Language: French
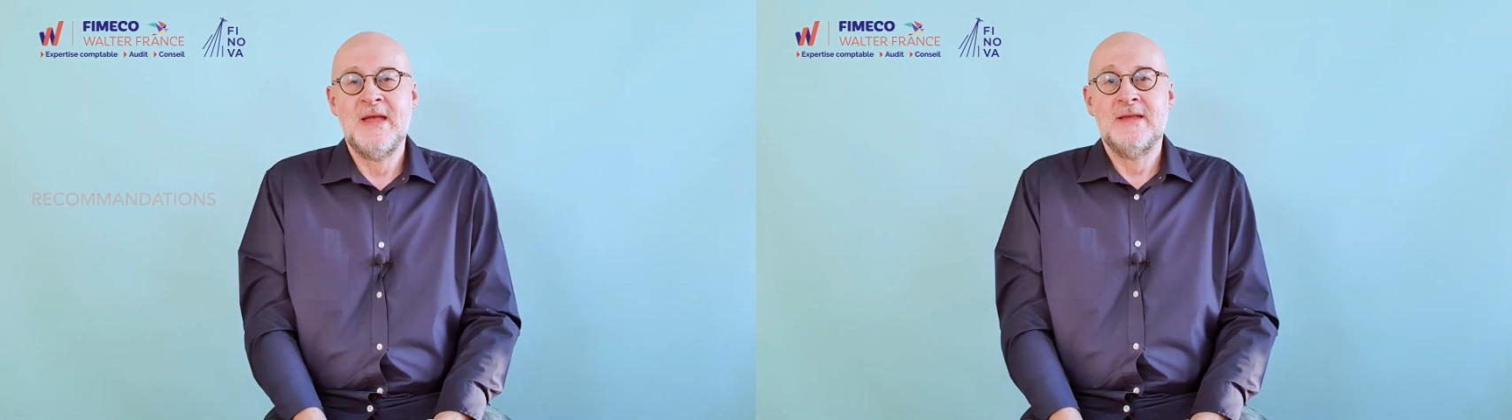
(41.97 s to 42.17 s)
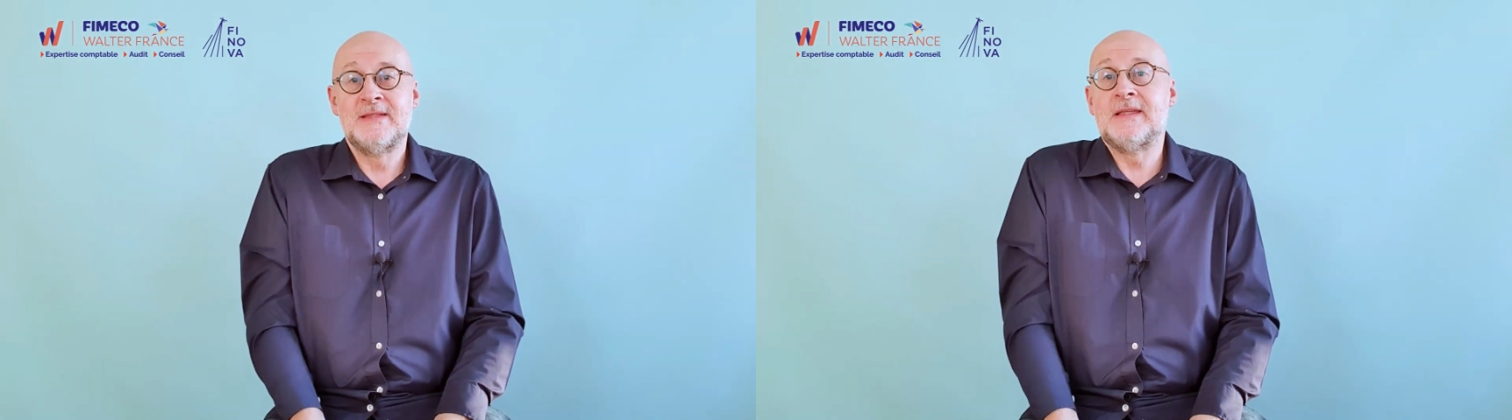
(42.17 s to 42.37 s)

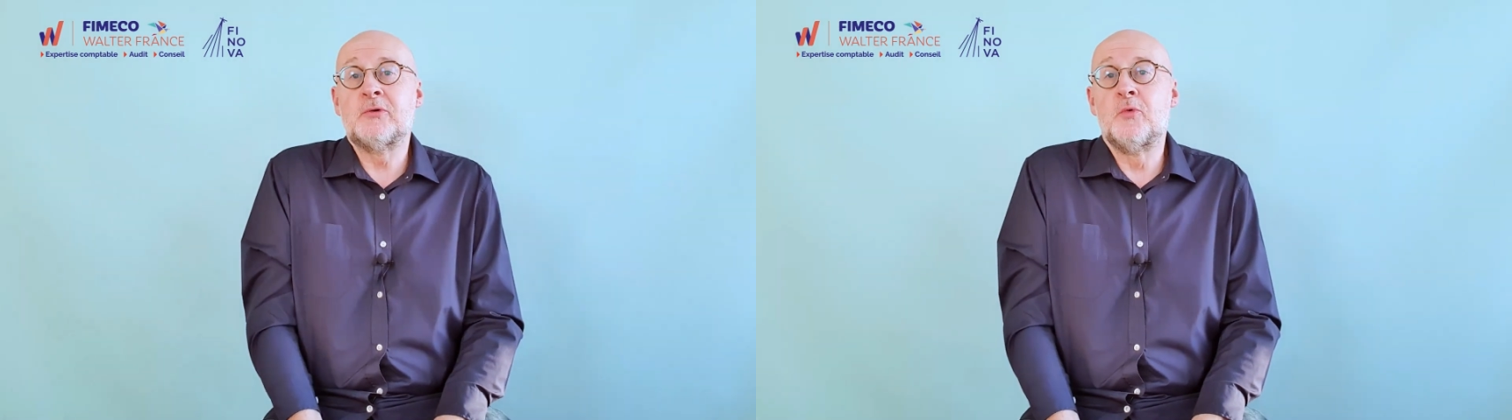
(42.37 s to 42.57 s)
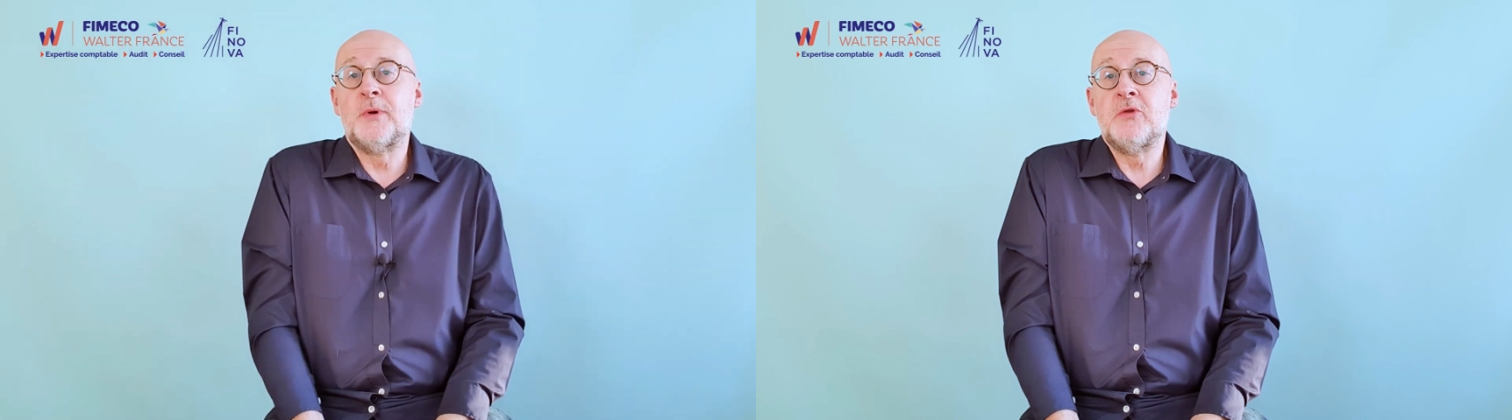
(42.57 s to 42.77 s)
Cet
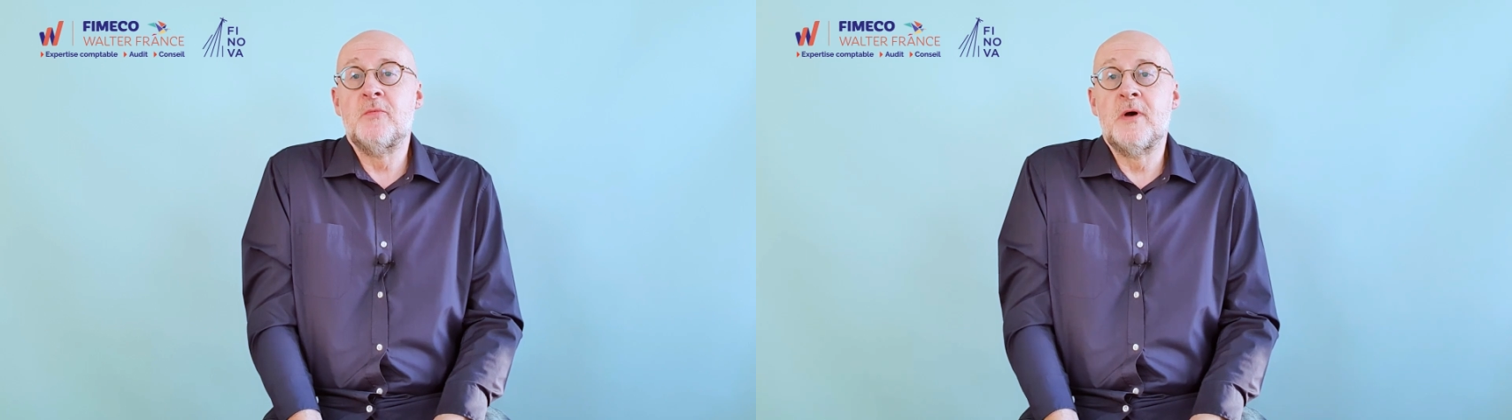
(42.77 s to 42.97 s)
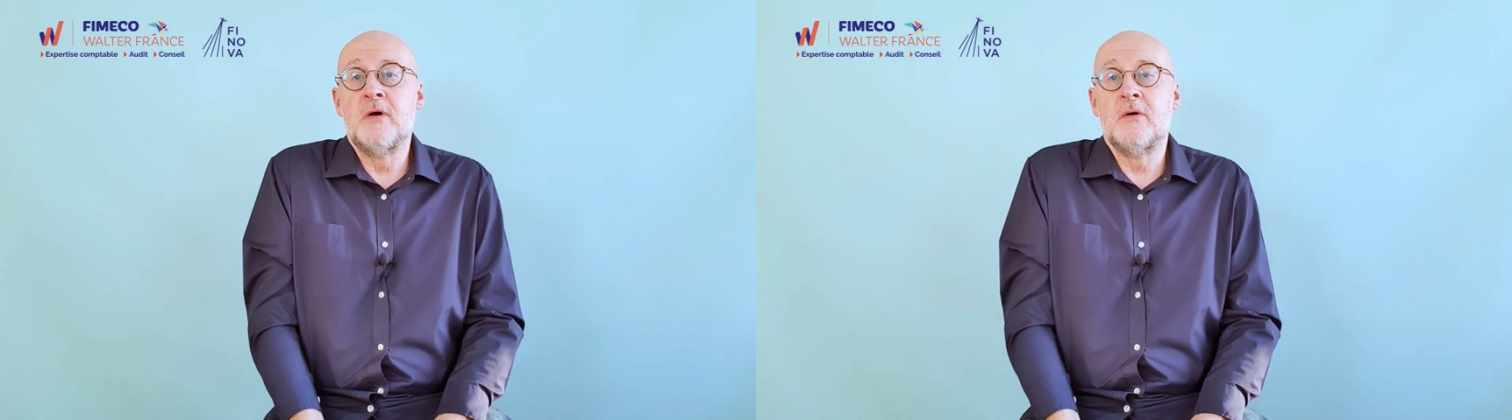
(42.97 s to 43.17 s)

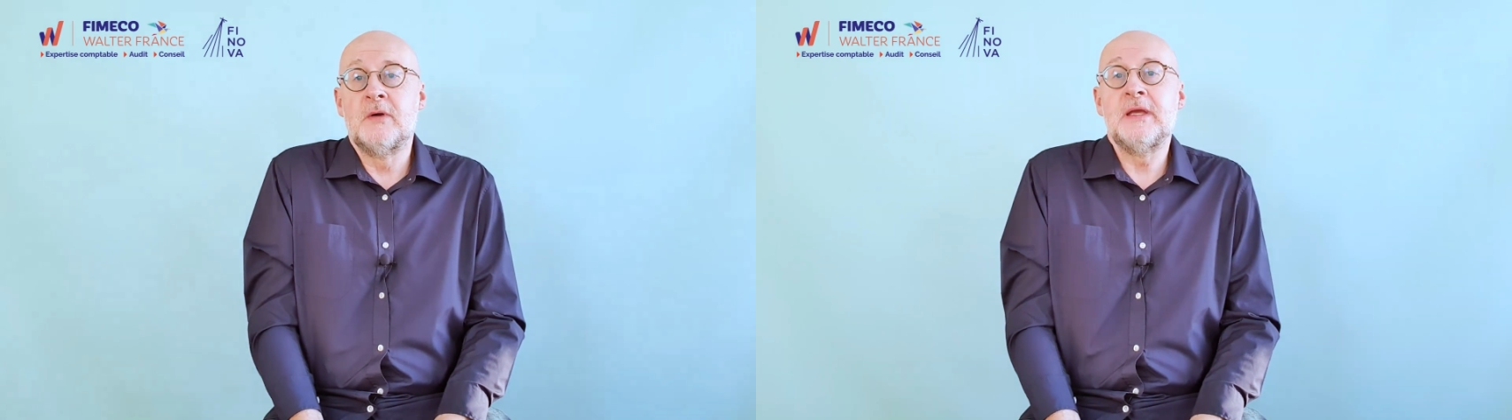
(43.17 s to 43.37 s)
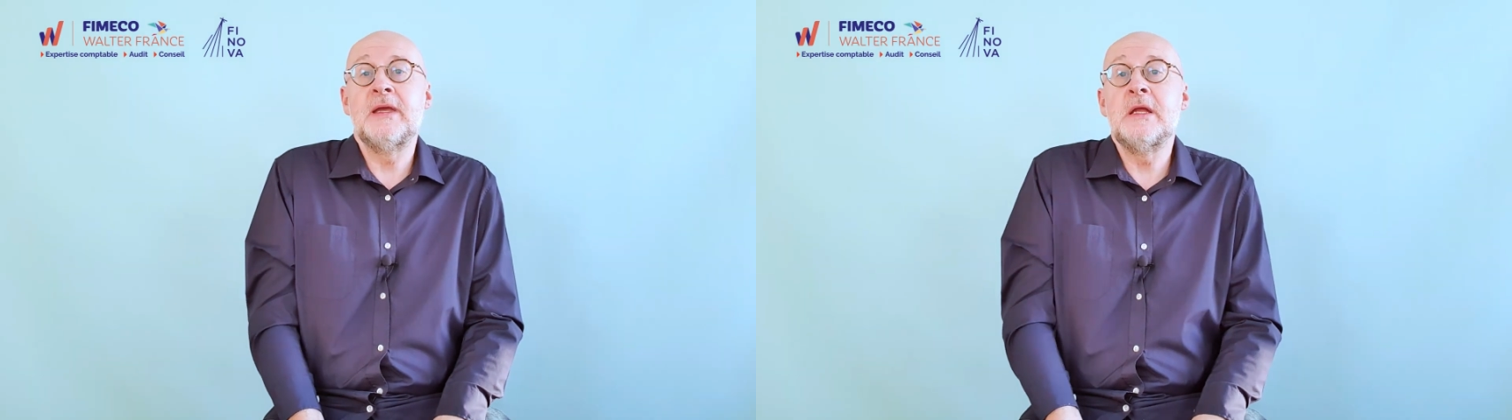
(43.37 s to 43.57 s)
accompagnement
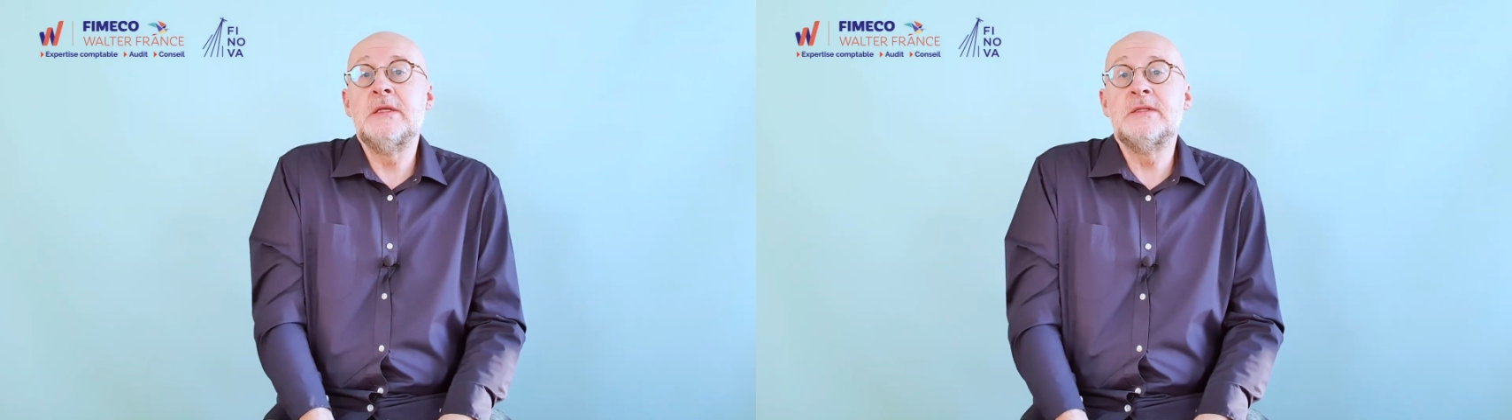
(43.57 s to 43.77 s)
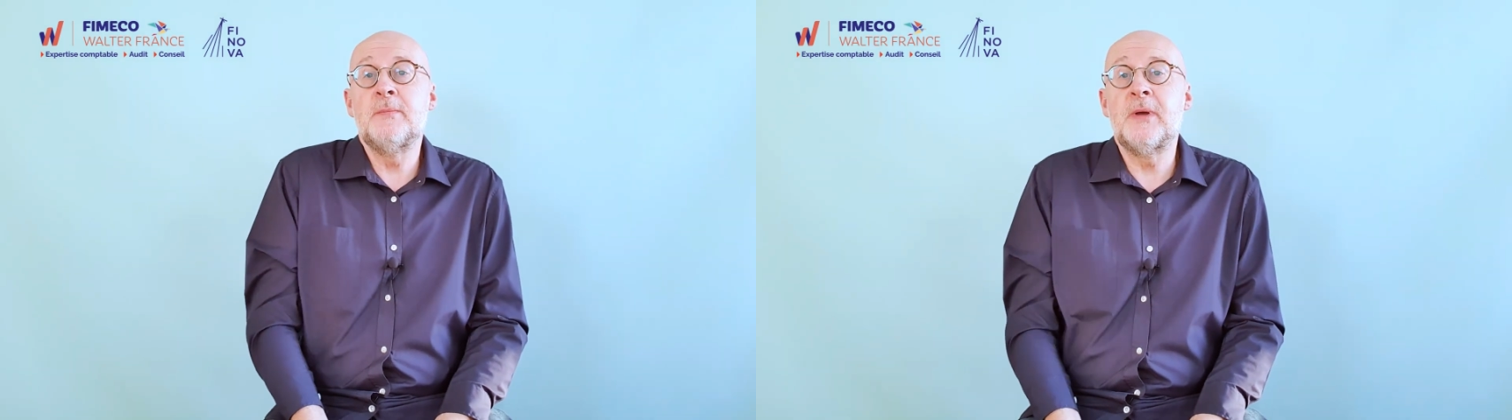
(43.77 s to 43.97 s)
est
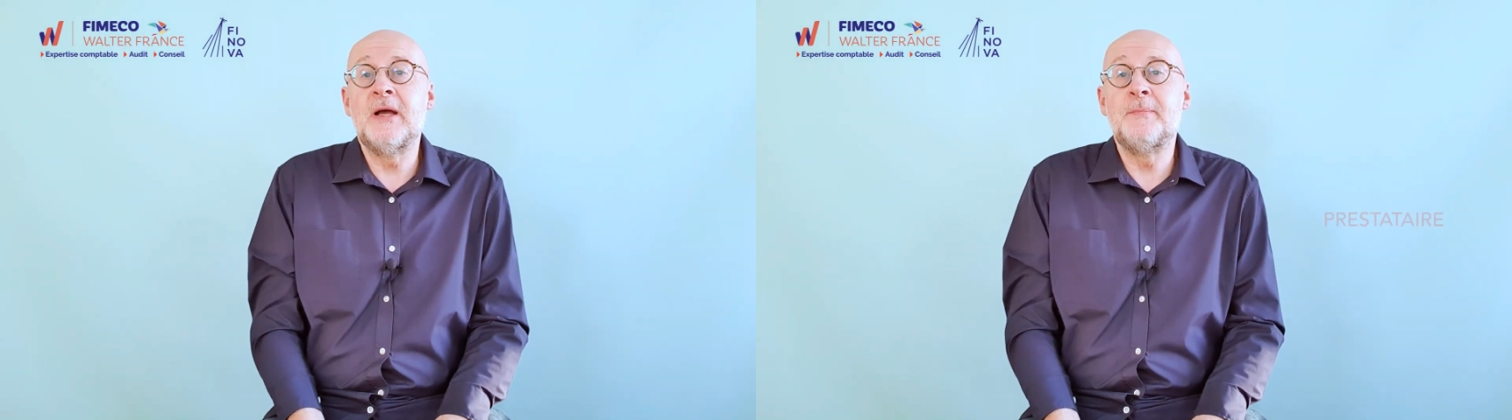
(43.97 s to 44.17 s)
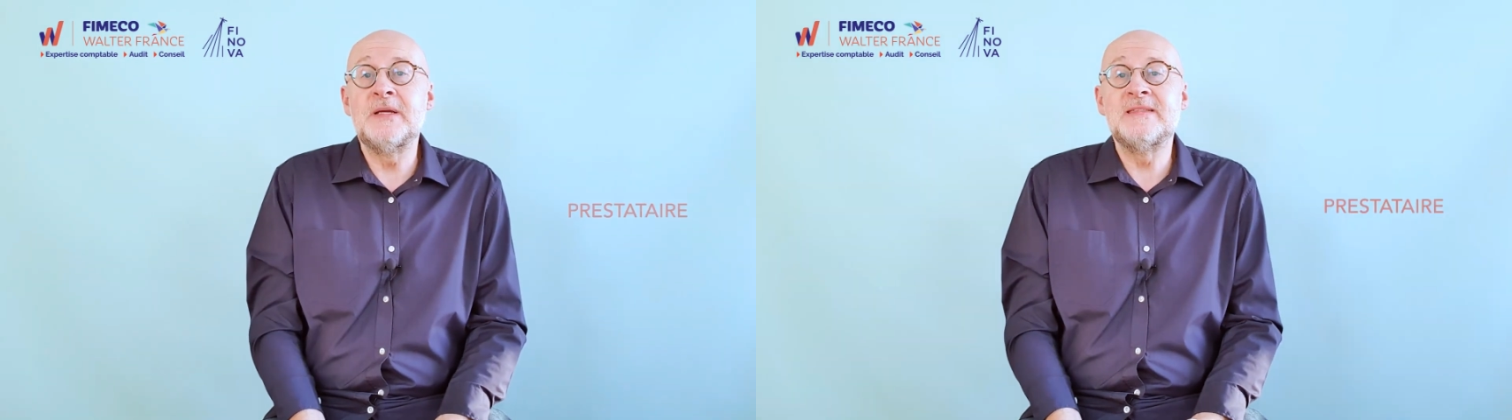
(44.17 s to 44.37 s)
réalisé par
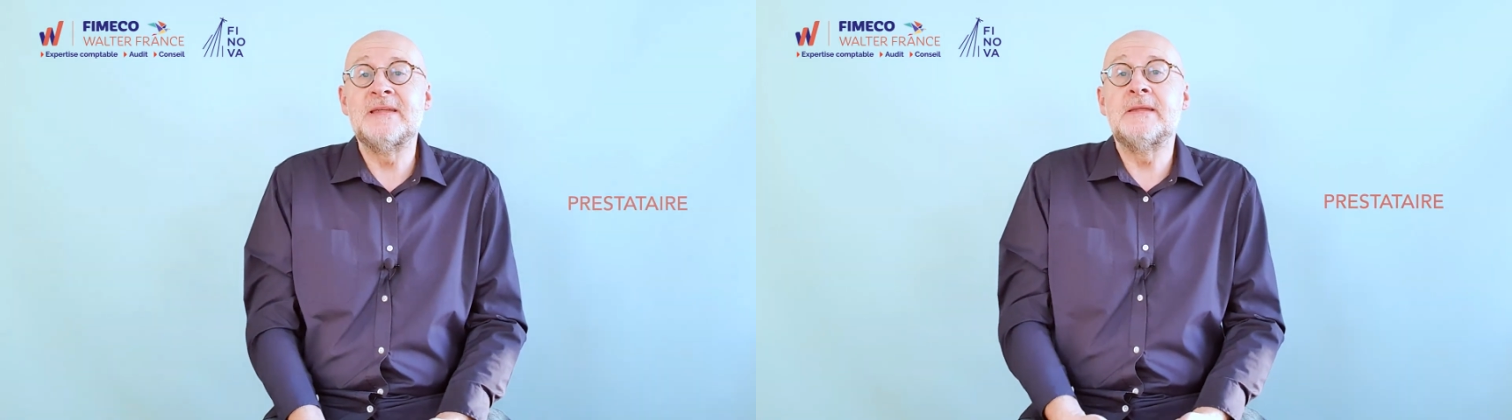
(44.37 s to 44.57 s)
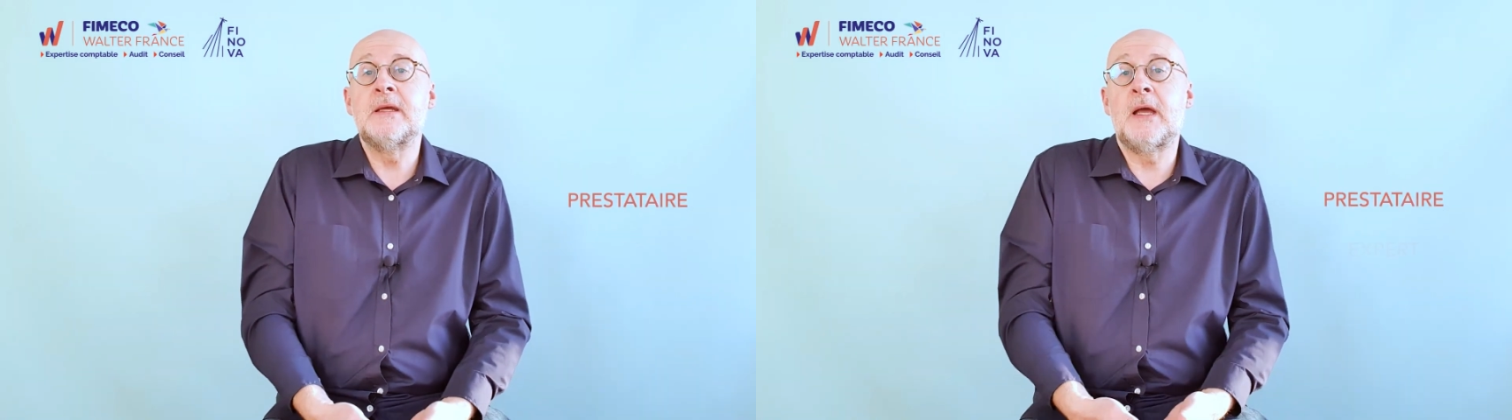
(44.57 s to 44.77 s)
un
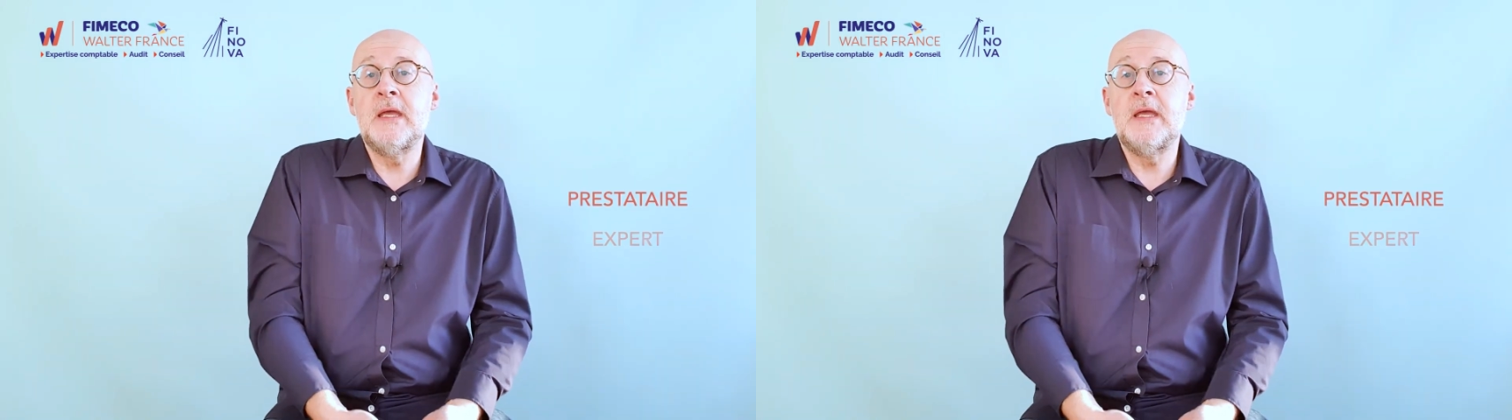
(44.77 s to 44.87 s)
prestataire